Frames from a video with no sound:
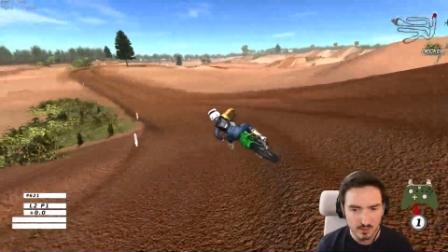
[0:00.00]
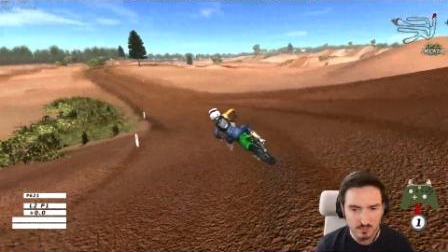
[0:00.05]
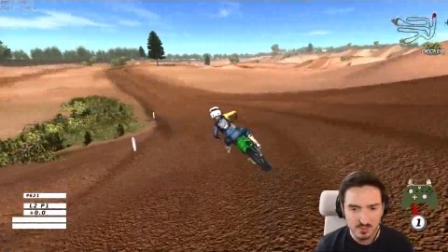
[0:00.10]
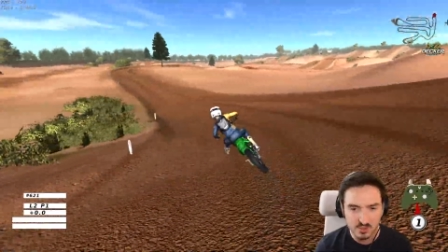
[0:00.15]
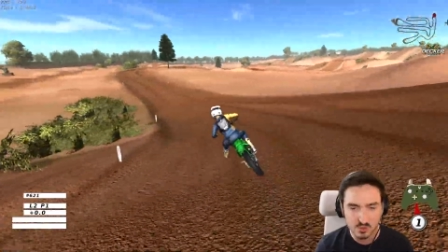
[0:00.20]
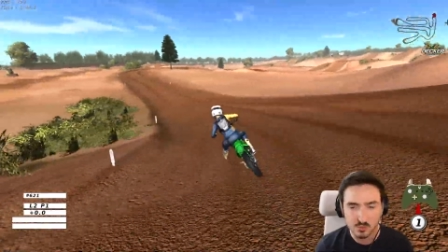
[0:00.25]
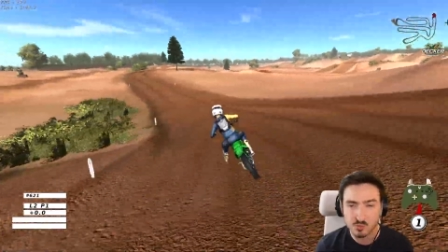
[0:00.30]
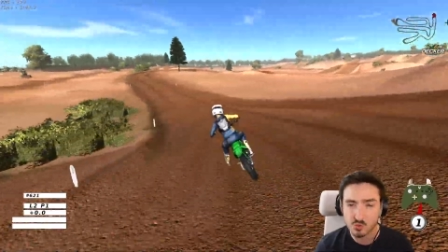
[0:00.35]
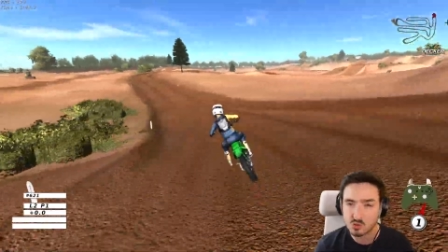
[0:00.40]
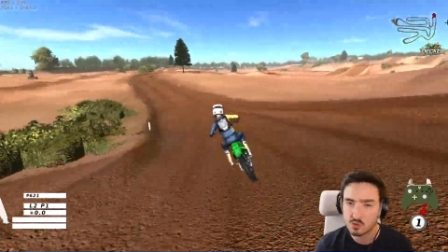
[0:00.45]
Mais
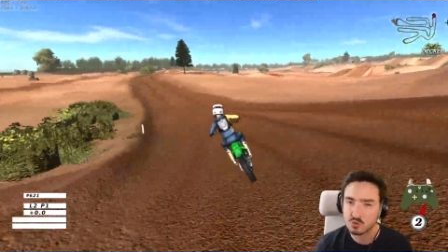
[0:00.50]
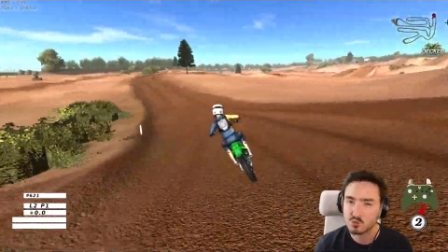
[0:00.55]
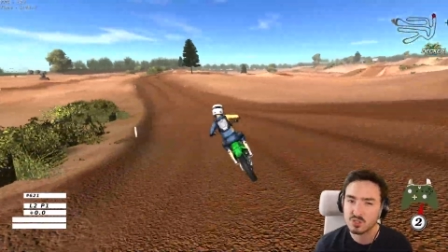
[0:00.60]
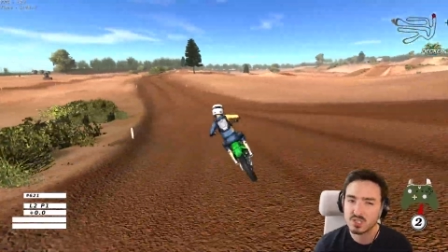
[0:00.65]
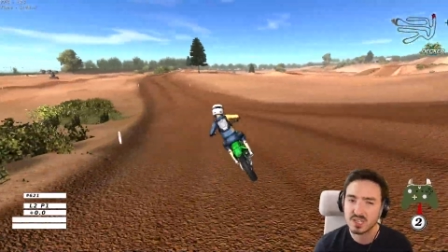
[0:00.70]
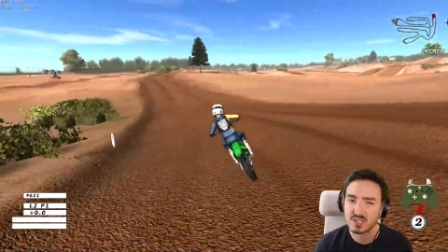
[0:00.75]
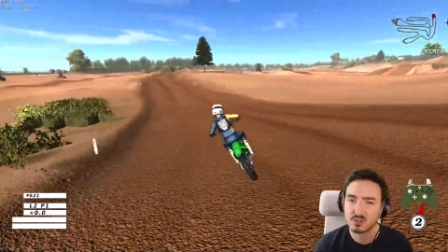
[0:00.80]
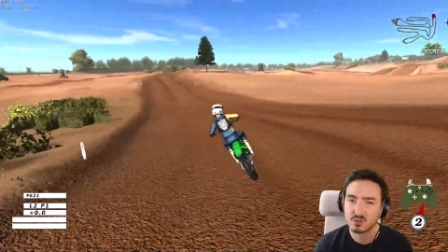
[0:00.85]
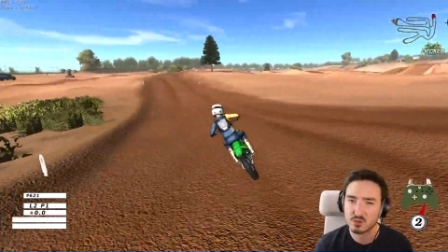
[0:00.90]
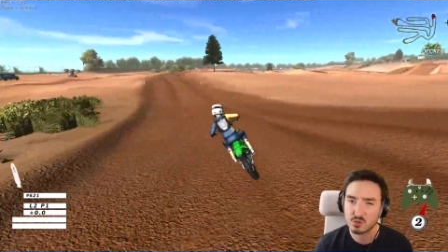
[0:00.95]
son pseudo me dit
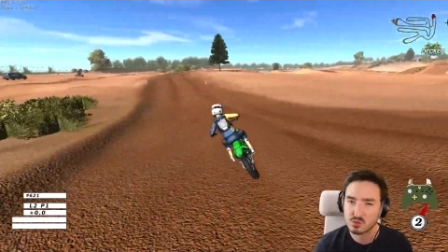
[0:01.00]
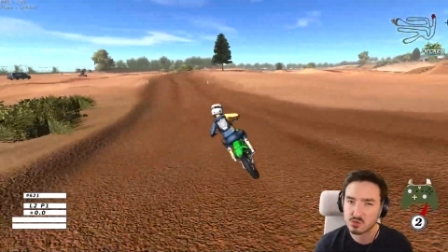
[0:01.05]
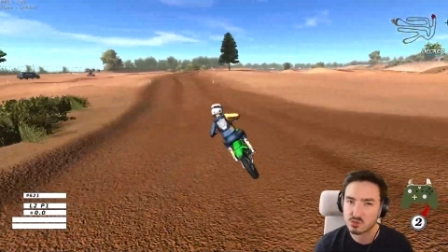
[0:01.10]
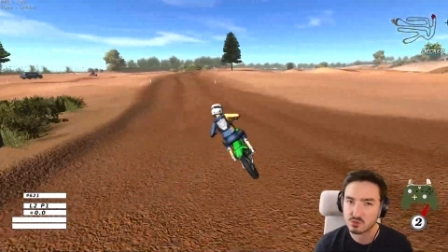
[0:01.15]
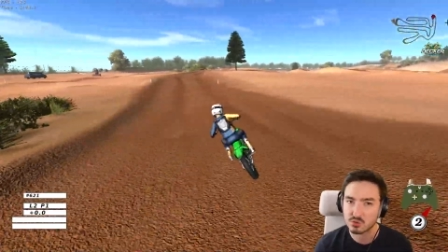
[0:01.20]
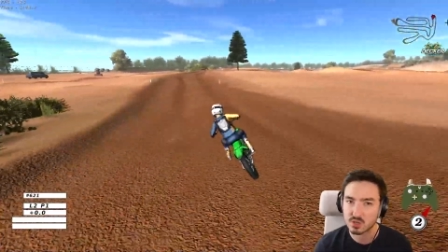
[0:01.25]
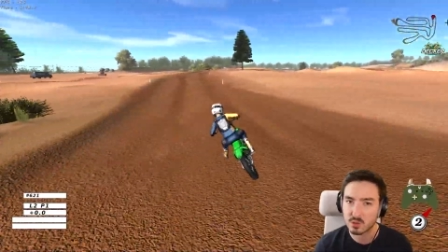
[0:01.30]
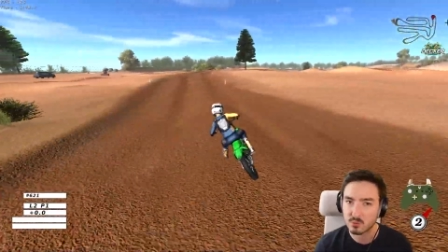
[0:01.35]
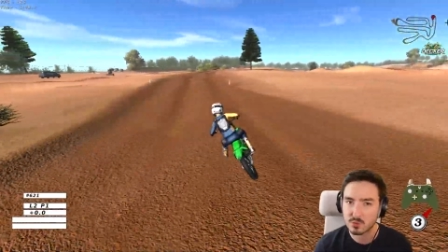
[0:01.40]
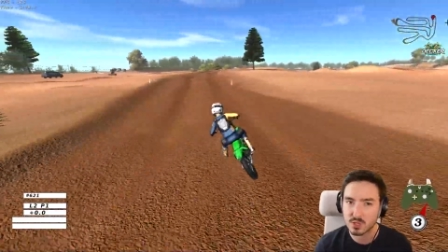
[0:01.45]
quelque chose,
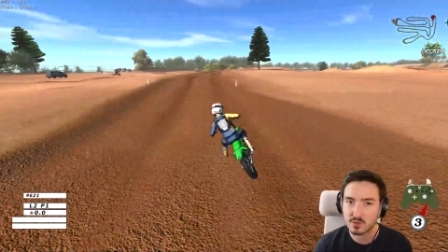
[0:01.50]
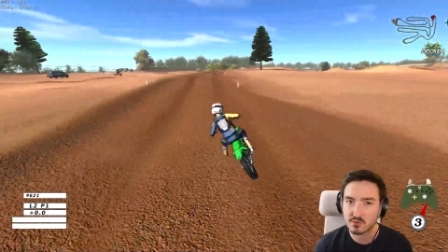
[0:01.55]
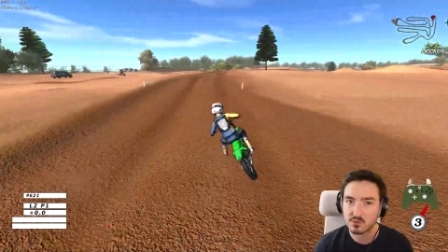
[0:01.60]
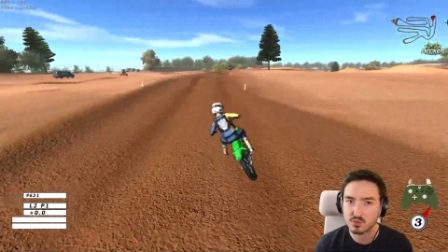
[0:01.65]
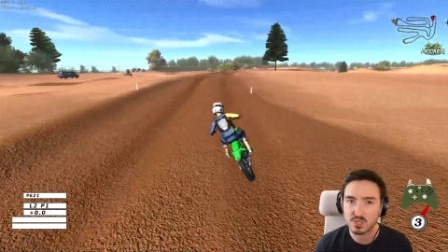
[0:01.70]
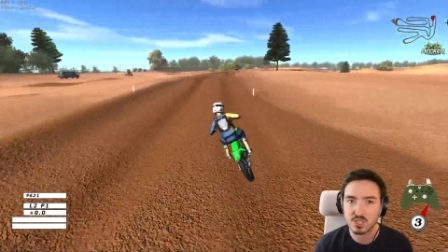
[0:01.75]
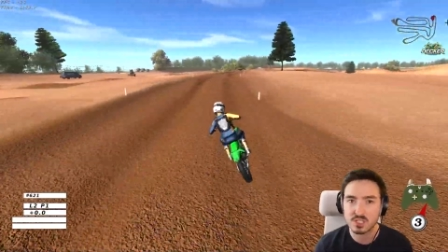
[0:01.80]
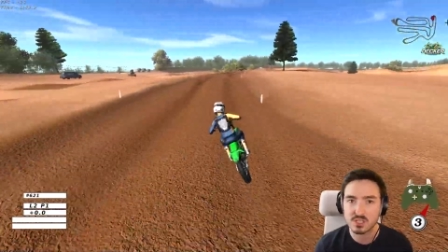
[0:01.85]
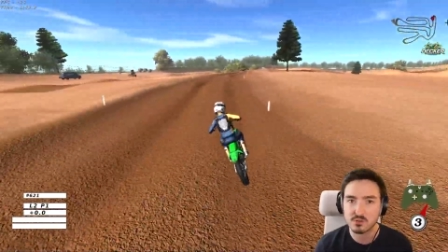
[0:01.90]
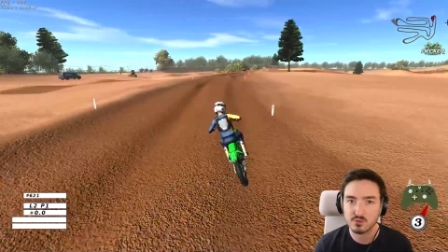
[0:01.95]
donc à mon avis,
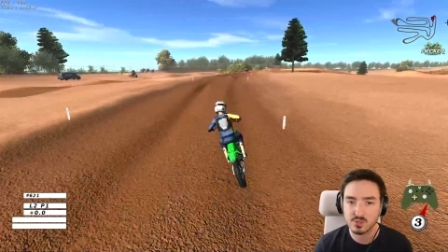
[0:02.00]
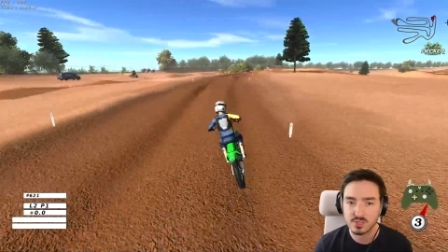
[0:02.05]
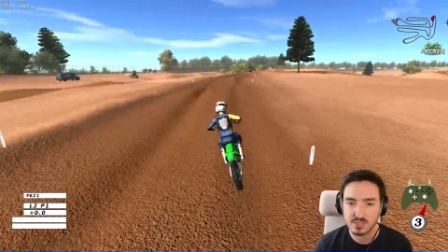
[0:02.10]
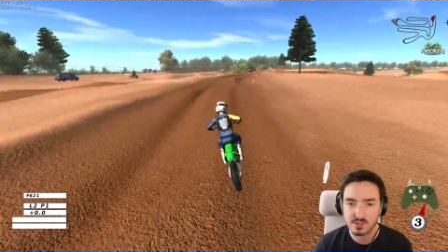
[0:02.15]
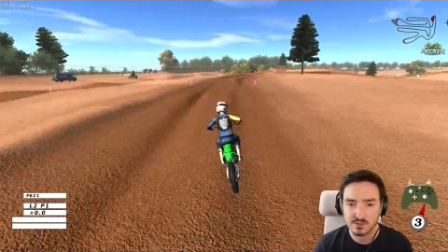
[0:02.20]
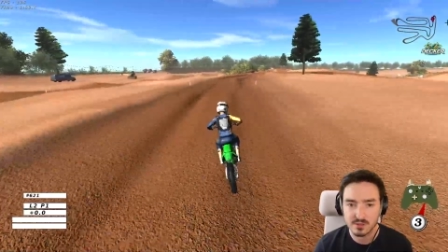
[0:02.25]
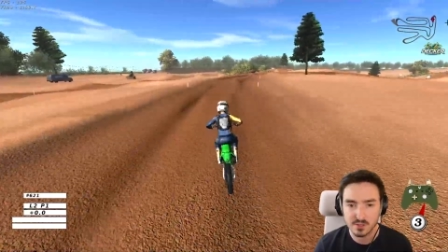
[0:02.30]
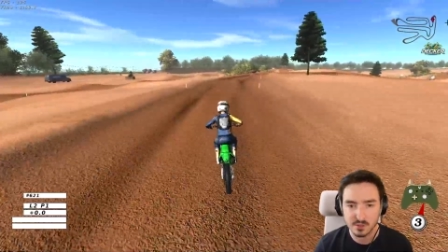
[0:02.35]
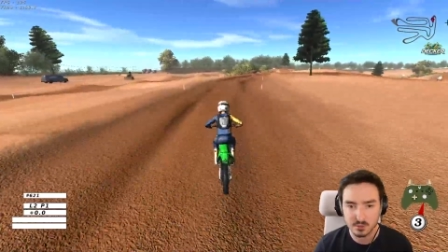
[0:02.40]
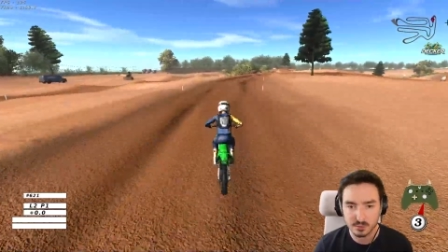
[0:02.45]
on a déjà vu de ses
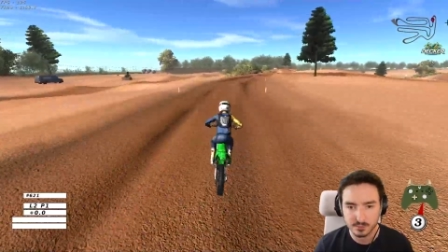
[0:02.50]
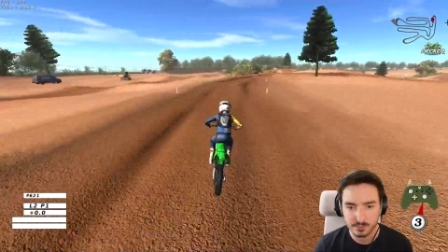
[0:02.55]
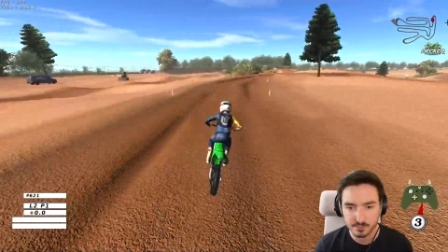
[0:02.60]
vidéos.